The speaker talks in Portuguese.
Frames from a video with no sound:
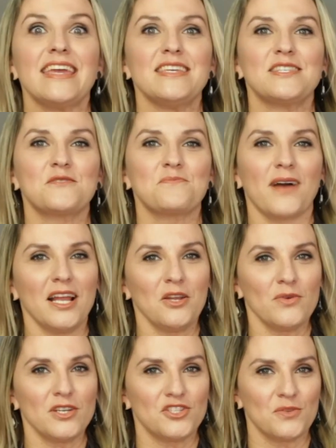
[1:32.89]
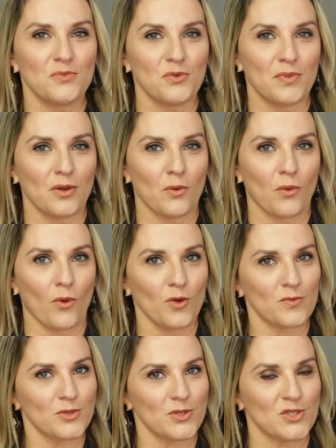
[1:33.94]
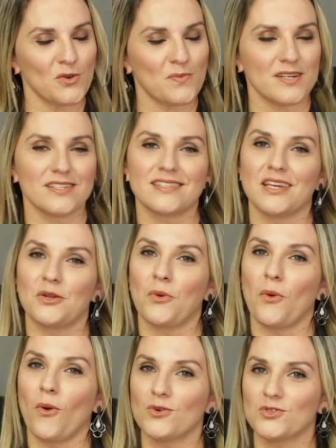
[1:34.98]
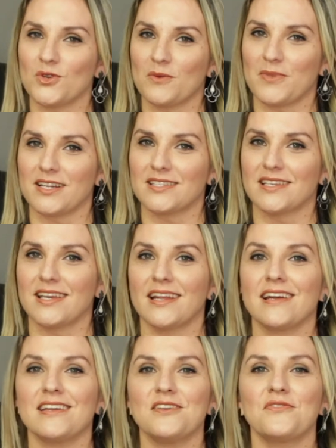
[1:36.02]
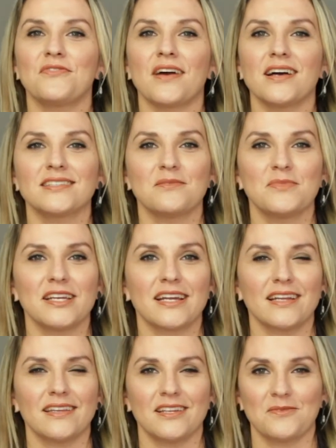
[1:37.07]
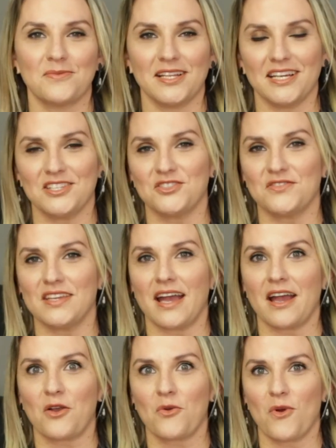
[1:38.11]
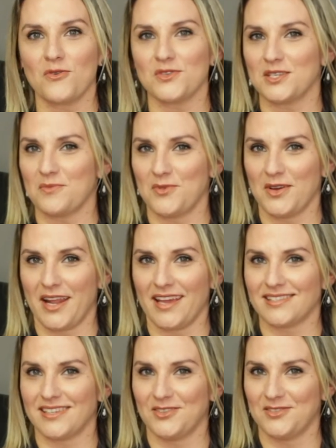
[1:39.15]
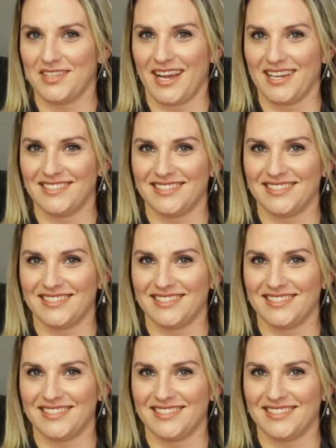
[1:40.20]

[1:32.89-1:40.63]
Espalhe o Intibu pelo corpo do seu parceiro ou sua parceira e faça a brincadeira para ele adivinhar qual sabor é essa novidade.